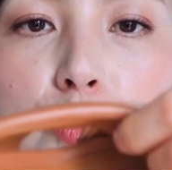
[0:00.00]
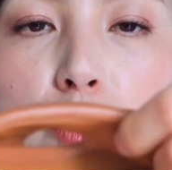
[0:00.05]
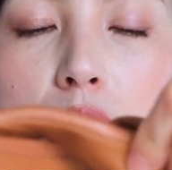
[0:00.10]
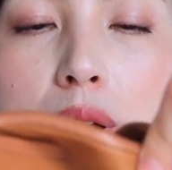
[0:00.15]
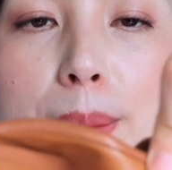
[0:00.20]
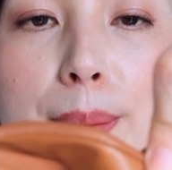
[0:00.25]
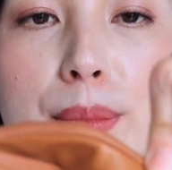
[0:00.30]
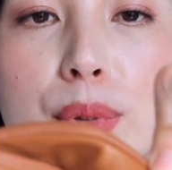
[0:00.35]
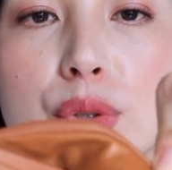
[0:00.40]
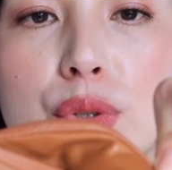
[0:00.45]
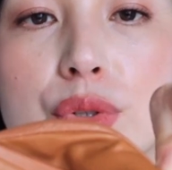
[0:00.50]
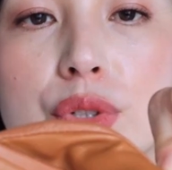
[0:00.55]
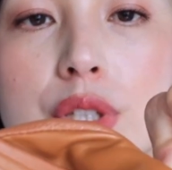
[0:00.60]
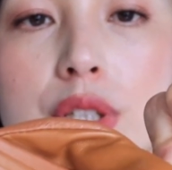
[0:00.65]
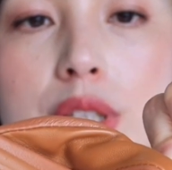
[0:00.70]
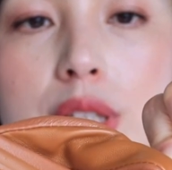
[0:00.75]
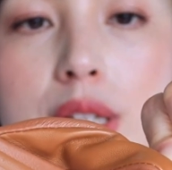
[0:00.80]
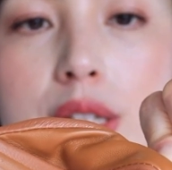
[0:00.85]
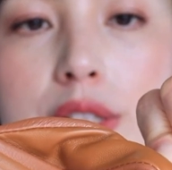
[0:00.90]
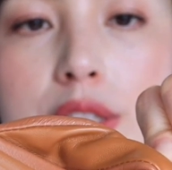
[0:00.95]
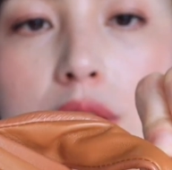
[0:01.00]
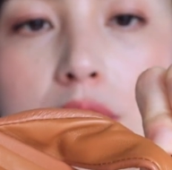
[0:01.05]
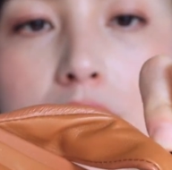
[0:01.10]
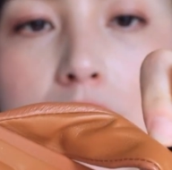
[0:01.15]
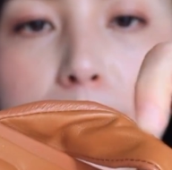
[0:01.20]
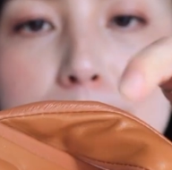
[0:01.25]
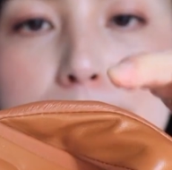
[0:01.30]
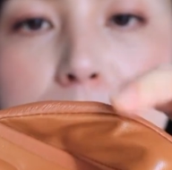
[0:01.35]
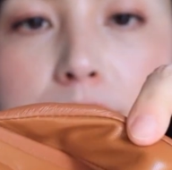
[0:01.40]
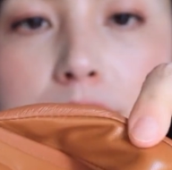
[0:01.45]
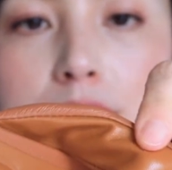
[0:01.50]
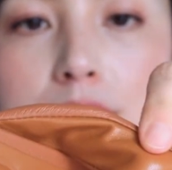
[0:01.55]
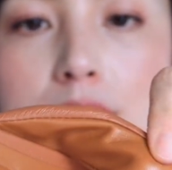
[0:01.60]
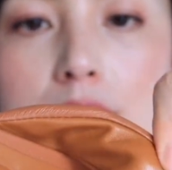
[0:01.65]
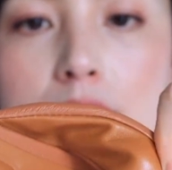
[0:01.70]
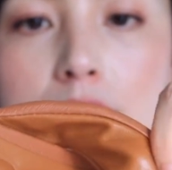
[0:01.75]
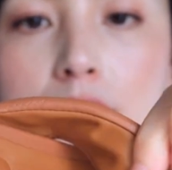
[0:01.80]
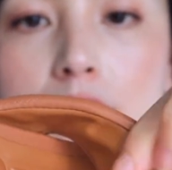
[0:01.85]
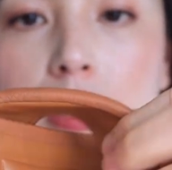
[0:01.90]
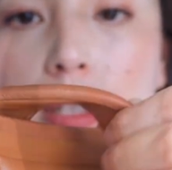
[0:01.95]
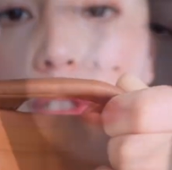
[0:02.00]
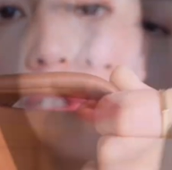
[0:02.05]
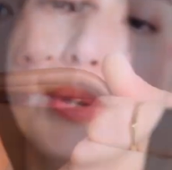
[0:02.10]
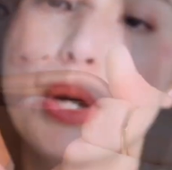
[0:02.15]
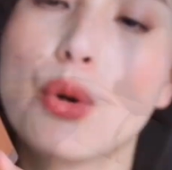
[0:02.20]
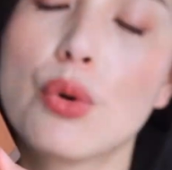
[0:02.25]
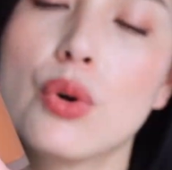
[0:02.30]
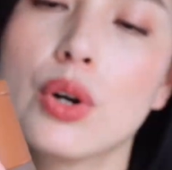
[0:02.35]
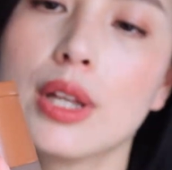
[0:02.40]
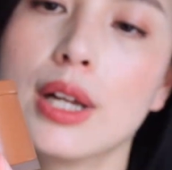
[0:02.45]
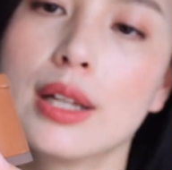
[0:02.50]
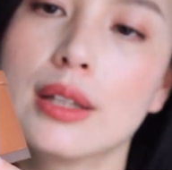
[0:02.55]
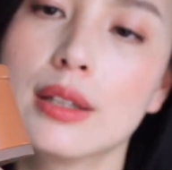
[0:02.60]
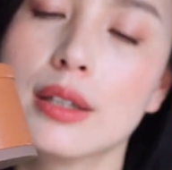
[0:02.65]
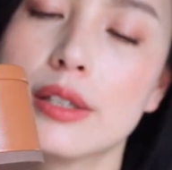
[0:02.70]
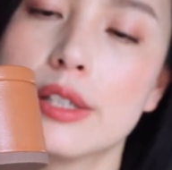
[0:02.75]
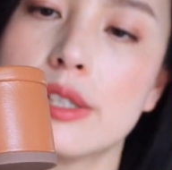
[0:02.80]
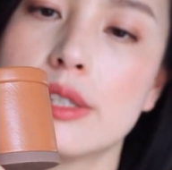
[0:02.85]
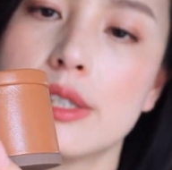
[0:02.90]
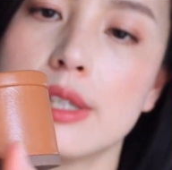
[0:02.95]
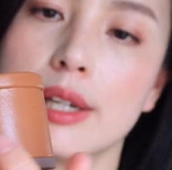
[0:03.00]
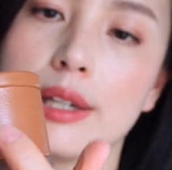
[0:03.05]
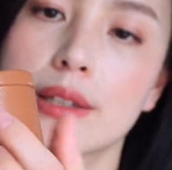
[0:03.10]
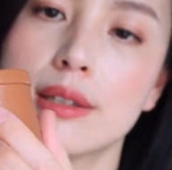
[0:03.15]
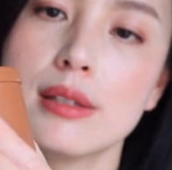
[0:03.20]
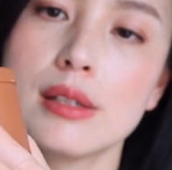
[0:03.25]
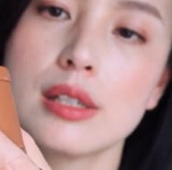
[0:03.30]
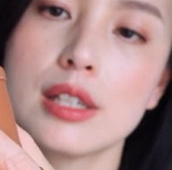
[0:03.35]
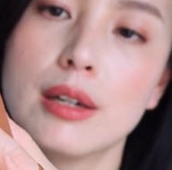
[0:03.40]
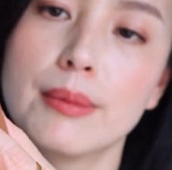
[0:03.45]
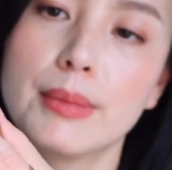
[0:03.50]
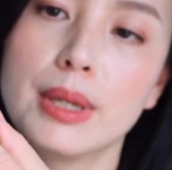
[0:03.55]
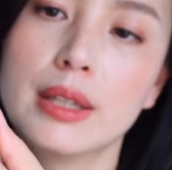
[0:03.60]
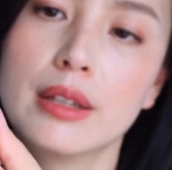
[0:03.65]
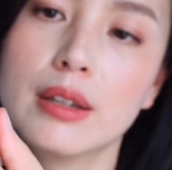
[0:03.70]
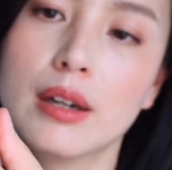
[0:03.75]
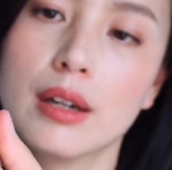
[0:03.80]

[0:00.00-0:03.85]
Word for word: 全部都是这个小羊皮的，包括它的鞋跟上面